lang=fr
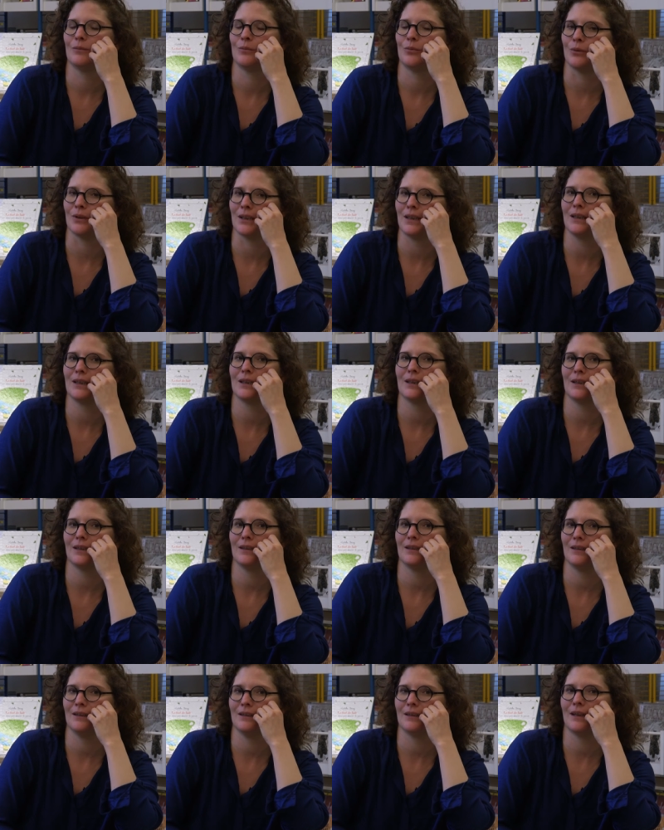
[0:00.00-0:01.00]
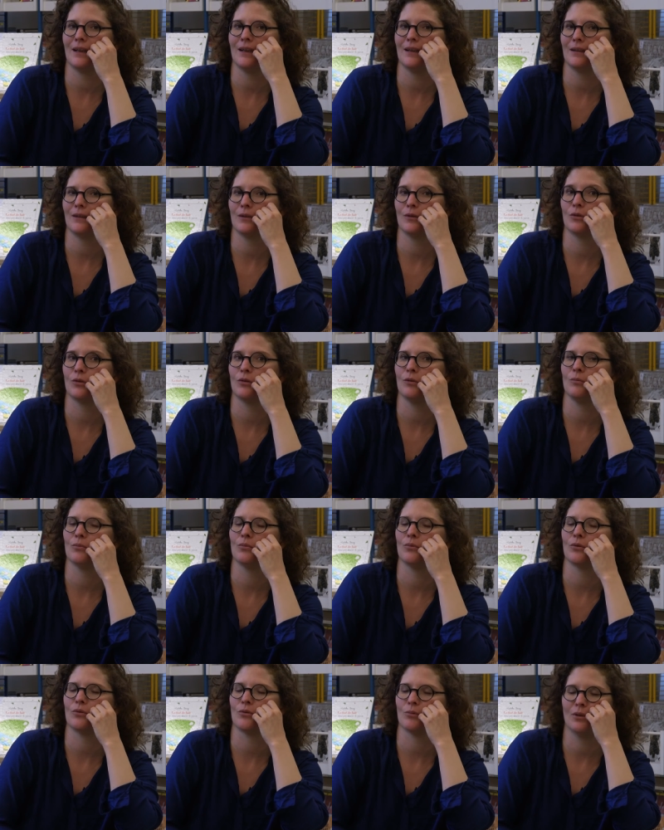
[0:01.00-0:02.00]
pour écrire des textes que
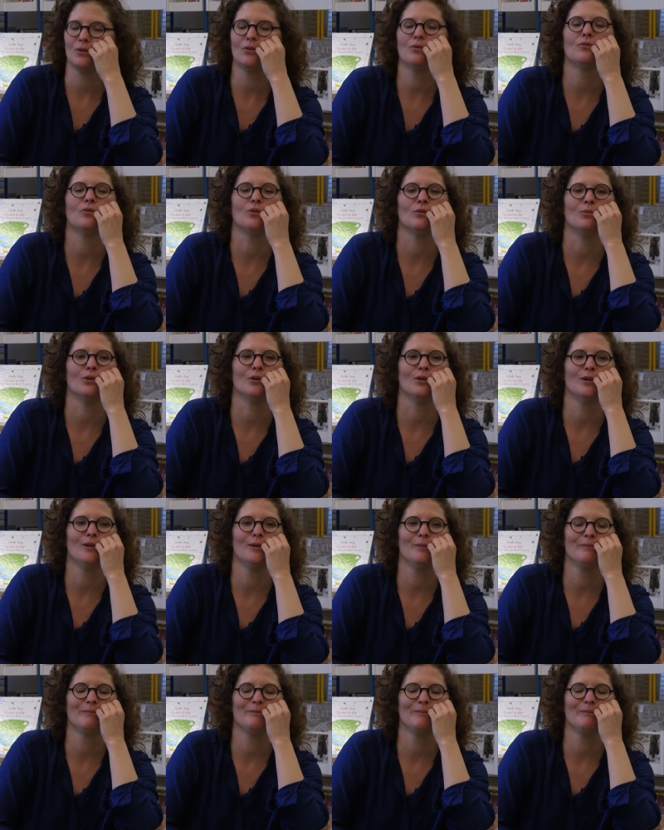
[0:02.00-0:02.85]
pour jouer au football.